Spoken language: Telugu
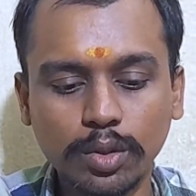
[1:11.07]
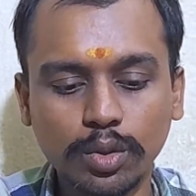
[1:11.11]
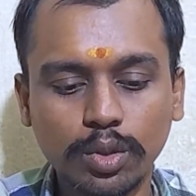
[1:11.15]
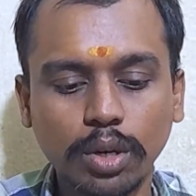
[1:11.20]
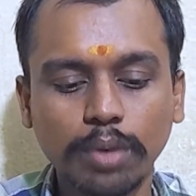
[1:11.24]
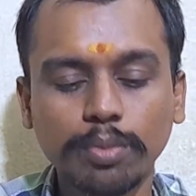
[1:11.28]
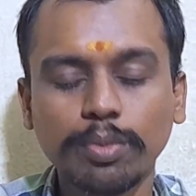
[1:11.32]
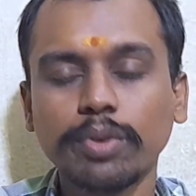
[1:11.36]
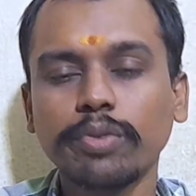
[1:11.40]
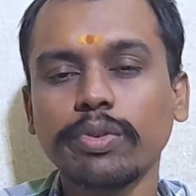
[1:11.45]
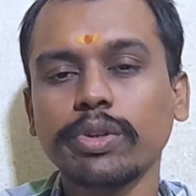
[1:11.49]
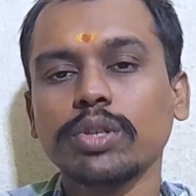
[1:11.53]

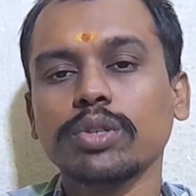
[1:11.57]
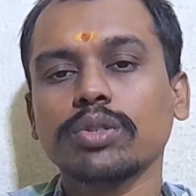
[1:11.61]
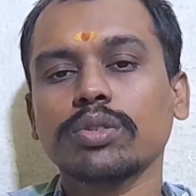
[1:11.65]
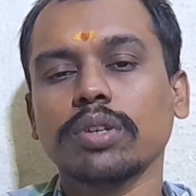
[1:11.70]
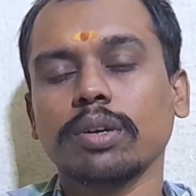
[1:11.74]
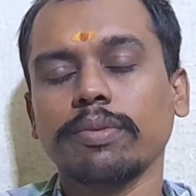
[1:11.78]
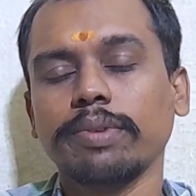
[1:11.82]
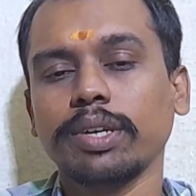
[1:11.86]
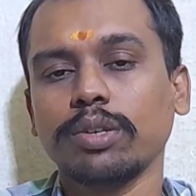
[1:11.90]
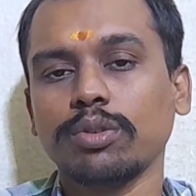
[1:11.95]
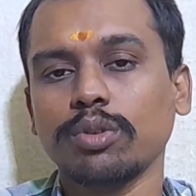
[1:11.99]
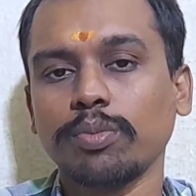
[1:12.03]
సో మూవీ
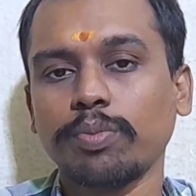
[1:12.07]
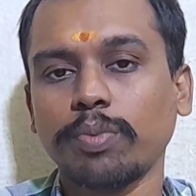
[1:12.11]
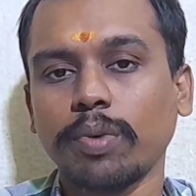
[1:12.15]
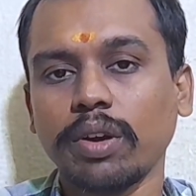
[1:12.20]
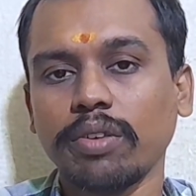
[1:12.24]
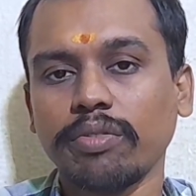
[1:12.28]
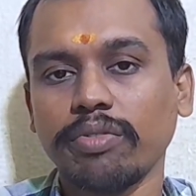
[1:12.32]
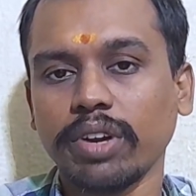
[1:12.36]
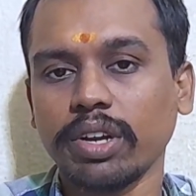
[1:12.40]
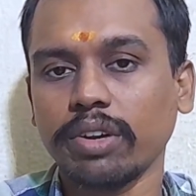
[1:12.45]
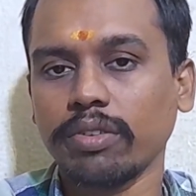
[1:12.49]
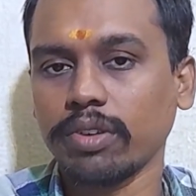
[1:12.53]
చూసుకుంటే టూ
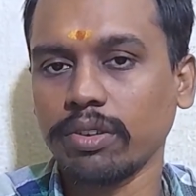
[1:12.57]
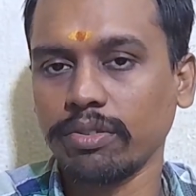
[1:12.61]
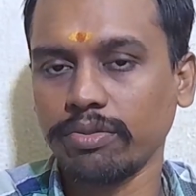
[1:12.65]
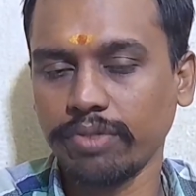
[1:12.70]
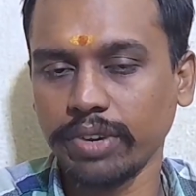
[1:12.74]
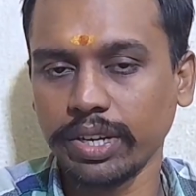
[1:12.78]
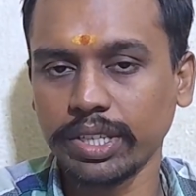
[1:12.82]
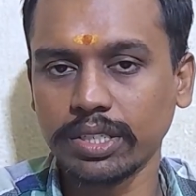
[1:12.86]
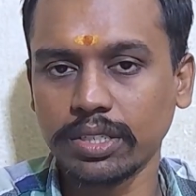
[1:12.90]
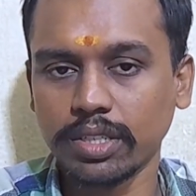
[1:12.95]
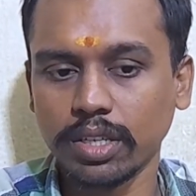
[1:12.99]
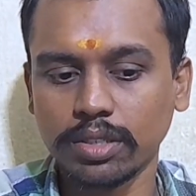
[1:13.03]
పాయింట్ ఫైవ్ అవుట్ ఆఫ్
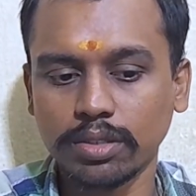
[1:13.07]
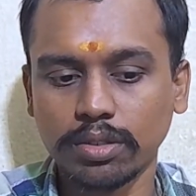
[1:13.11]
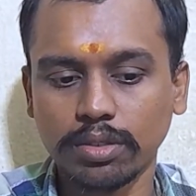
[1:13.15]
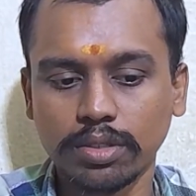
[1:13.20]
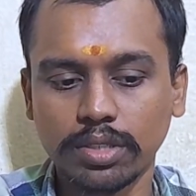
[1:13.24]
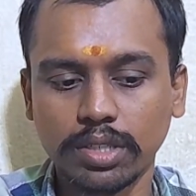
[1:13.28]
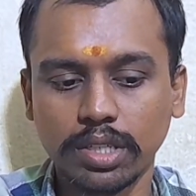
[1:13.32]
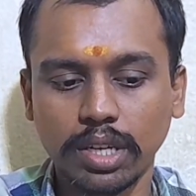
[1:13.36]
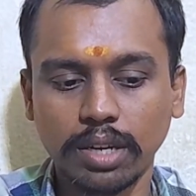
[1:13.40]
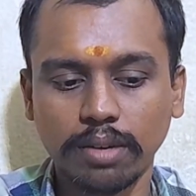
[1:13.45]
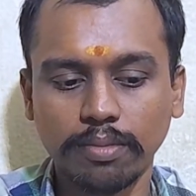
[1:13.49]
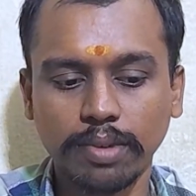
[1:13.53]
ఫైవ్ స్టార్స్
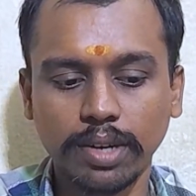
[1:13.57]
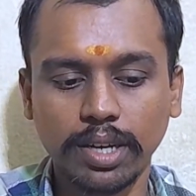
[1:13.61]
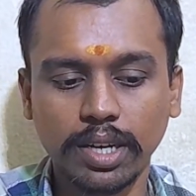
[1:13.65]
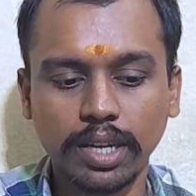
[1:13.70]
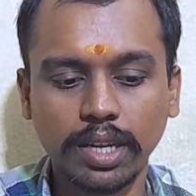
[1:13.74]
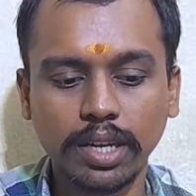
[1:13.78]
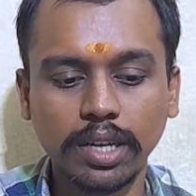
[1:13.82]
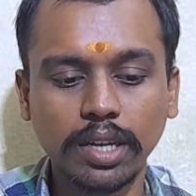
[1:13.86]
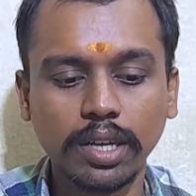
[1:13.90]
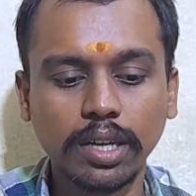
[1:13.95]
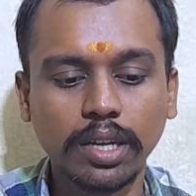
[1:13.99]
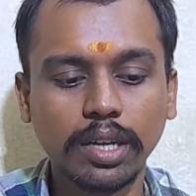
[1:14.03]
వచ్చినాయి అనమాట
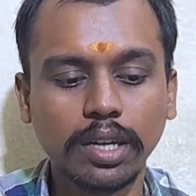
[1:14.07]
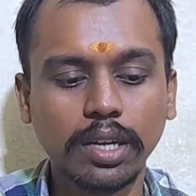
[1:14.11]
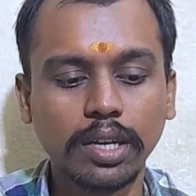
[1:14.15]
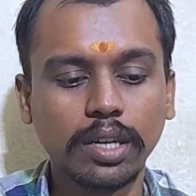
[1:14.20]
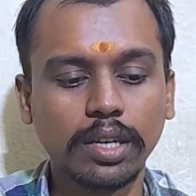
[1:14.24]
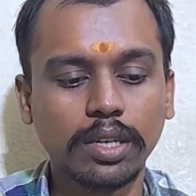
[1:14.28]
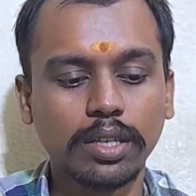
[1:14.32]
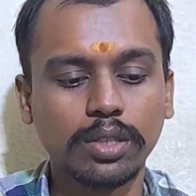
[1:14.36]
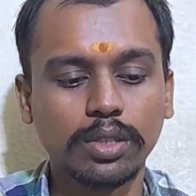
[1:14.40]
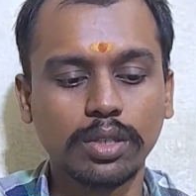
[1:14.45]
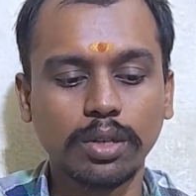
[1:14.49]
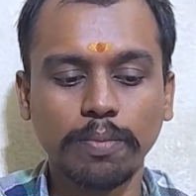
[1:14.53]

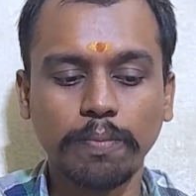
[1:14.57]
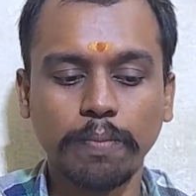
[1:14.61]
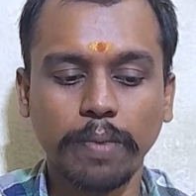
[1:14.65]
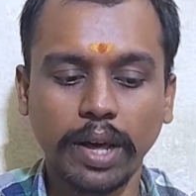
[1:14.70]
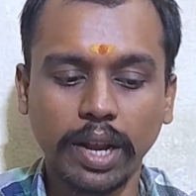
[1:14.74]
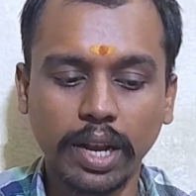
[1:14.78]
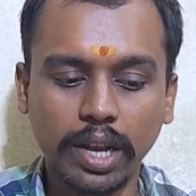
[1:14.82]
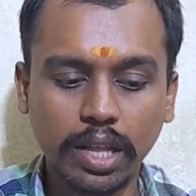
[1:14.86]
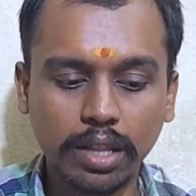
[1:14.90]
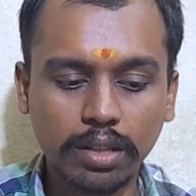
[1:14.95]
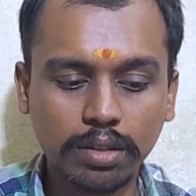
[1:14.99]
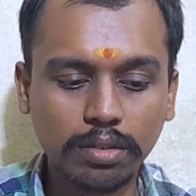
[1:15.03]
సో
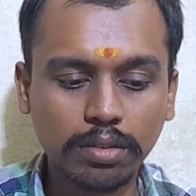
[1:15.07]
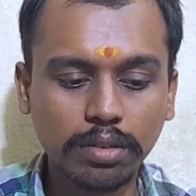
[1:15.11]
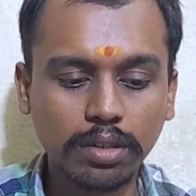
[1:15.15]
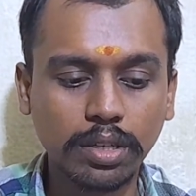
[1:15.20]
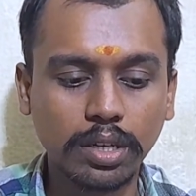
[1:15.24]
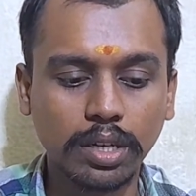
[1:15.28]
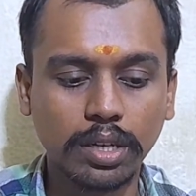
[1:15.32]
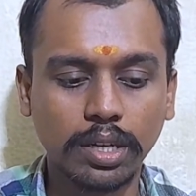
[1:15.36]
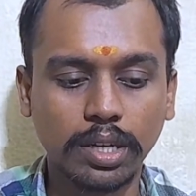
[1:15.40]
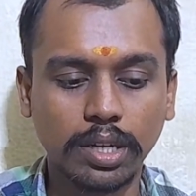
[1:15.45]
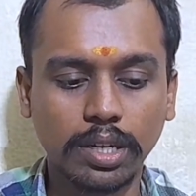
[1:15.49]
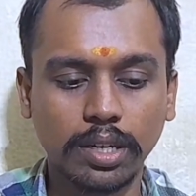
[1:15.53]
పర్లేదు
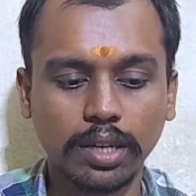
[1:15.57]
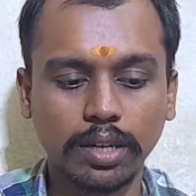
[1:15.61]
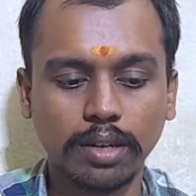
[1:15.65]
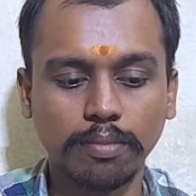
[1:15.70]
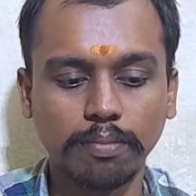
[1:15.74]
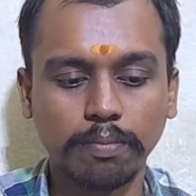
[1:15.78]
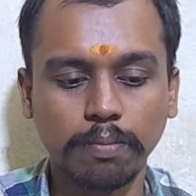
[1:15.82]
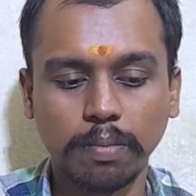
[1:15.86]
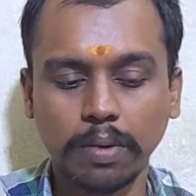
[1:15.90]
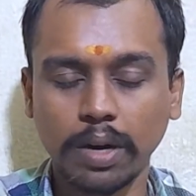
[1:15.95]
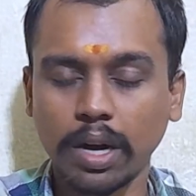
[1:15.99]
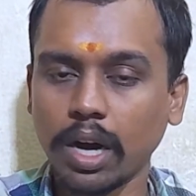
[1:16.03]

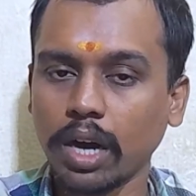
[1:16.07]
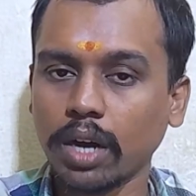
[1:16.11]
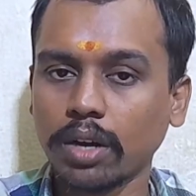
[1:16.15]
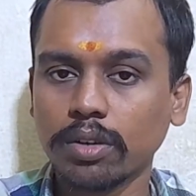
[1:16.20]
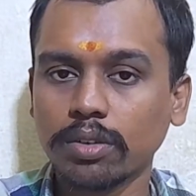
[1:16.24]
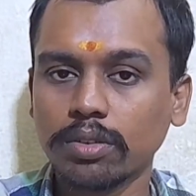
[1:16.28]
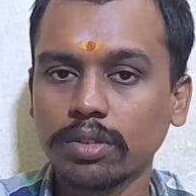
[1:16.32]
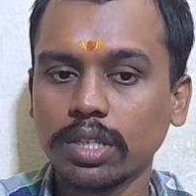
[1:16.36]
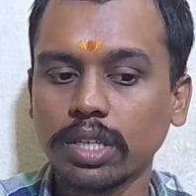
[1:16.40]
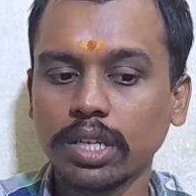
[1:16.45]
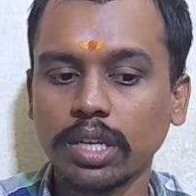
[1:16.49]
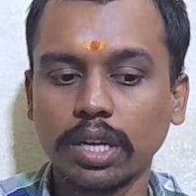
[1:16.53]

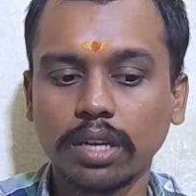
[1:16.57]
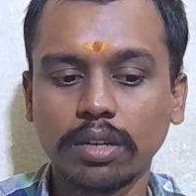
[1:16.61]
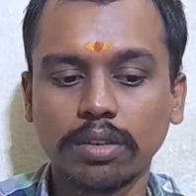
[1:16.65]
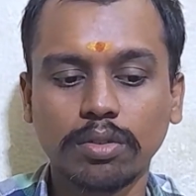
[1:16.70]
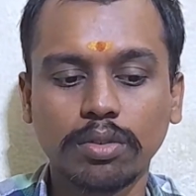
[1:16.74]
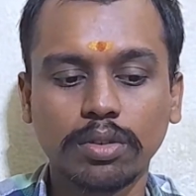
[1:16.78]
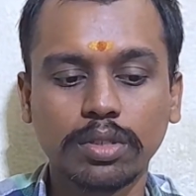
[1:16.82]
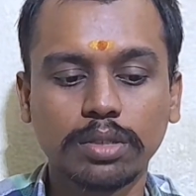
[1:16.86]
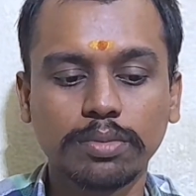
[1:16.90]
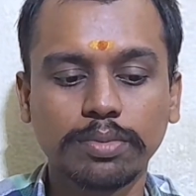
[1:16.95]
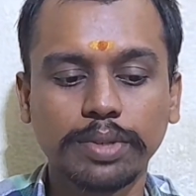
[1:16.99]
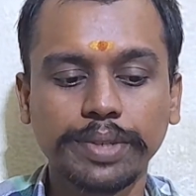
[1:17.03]
బాగుంది
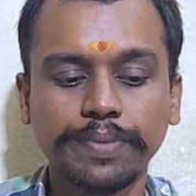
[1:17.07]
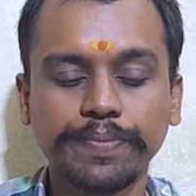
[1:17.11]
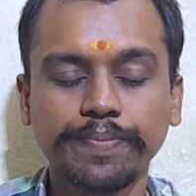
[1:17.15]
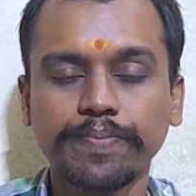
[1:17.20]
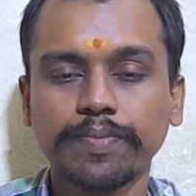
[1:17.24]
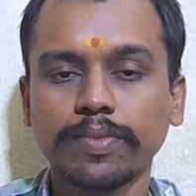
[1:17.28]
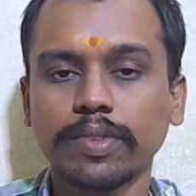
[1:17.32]
అనుకోవచ్చు బై